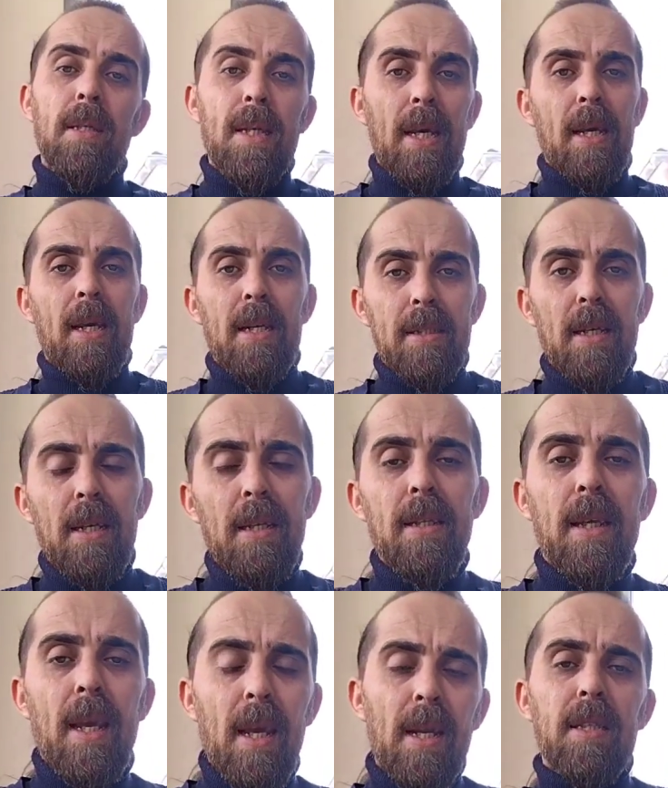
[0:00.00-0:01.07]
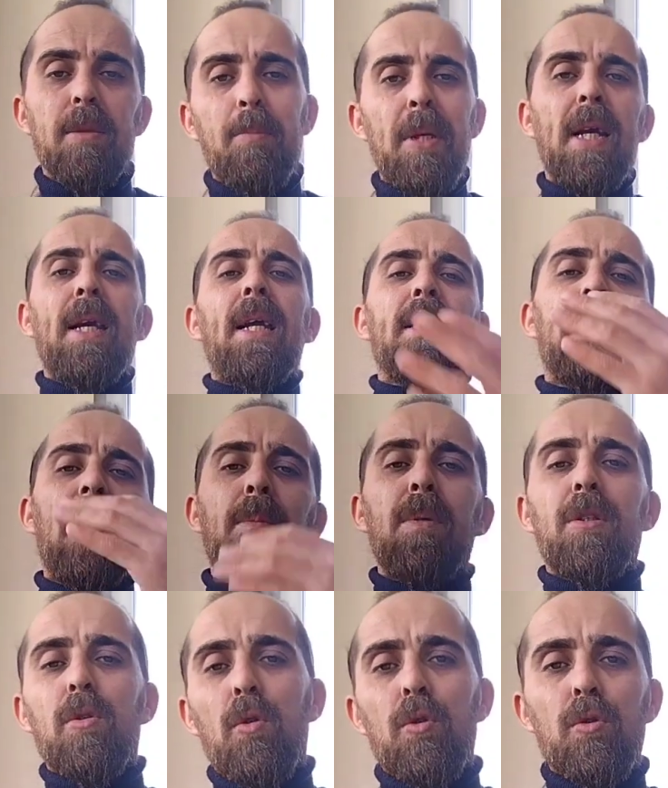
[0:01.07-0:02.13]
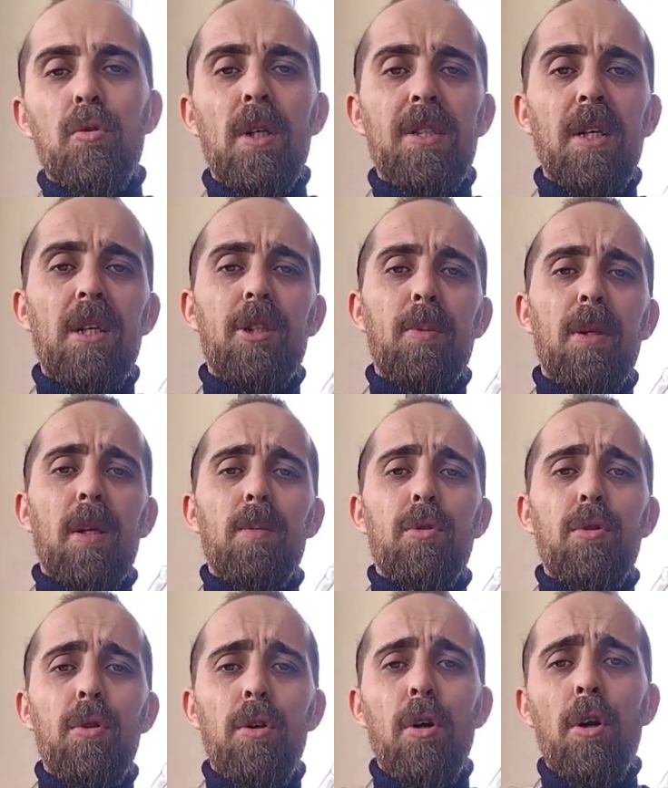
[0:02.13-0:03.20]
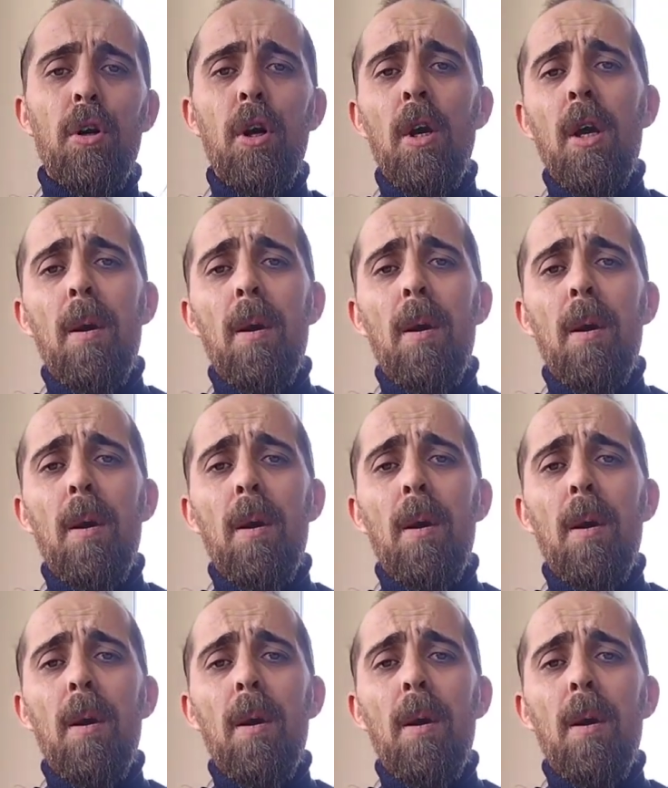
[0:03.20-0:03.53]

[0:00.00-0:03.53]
YKS'nin de en az bir ay ertelenmesi konusunda çalışmalarımız sürüyor.